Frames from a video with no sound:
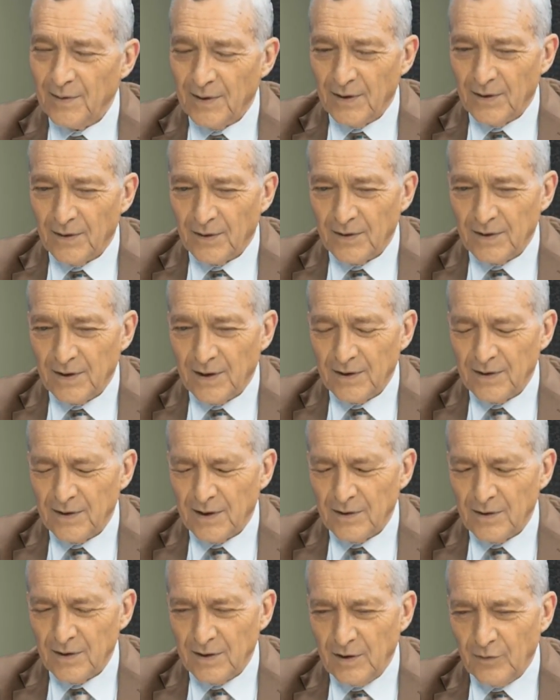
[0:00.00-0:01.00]
Alors, il y
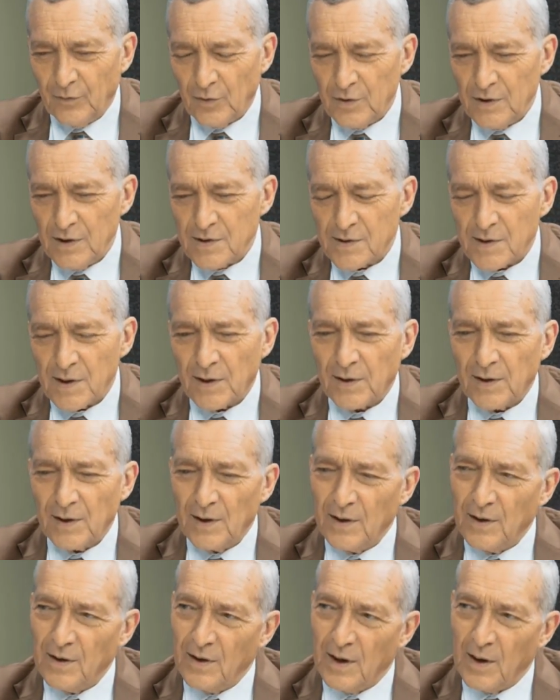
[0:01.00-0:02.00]
a, il faut
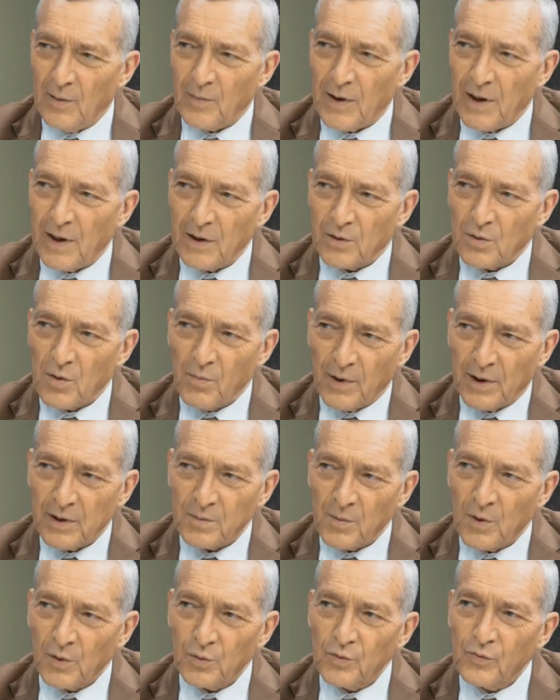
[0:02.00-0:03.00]
distinguer l'appareil
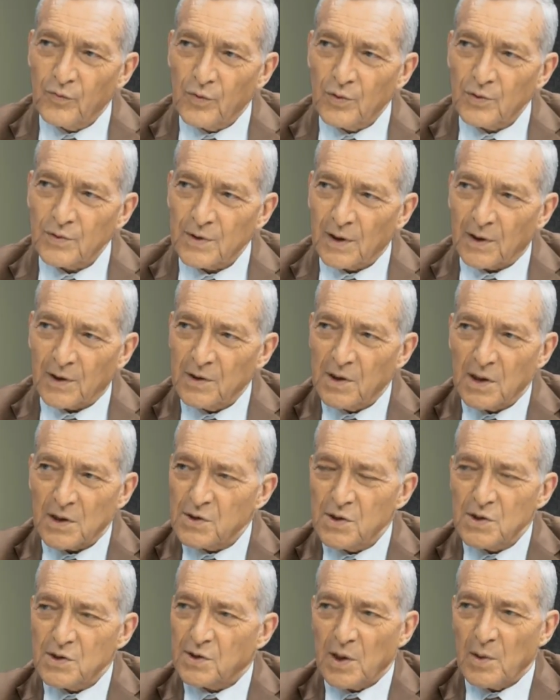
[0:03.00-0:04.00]
complètement nouveau, c'est-à-dire qui
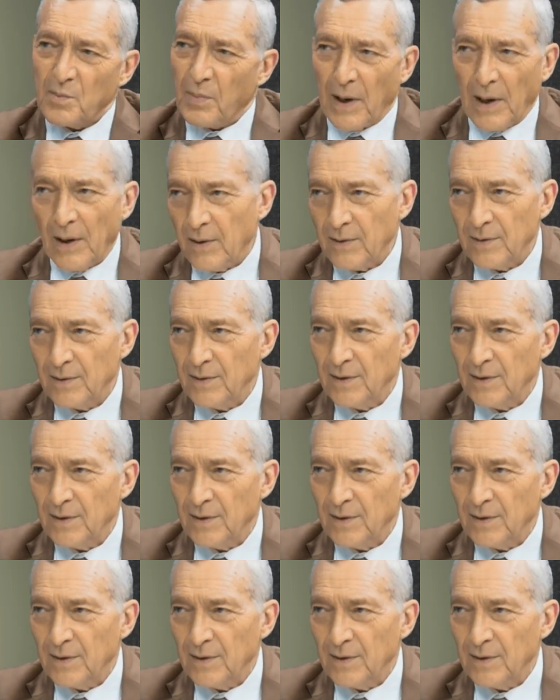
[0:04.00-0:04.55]
n'existait pas,